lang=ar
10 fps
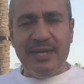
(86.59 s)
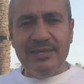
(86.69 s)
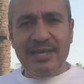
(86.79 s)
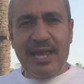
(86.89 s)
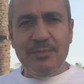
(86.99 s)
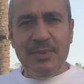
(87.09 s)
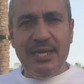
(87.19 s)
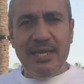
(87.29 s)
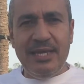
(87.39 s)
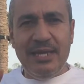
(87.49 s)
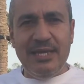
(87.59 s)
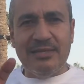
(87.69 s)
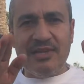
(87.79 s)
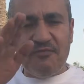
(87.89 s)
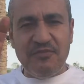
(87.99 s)
غيط الحمام اللي هي
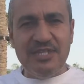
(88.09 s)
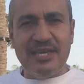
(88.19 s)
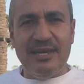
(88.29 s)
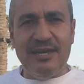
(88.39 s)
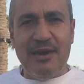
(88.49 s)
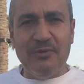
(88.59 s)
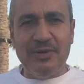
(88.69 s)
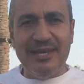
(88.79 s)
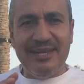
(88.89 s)
التقفيصه يعني او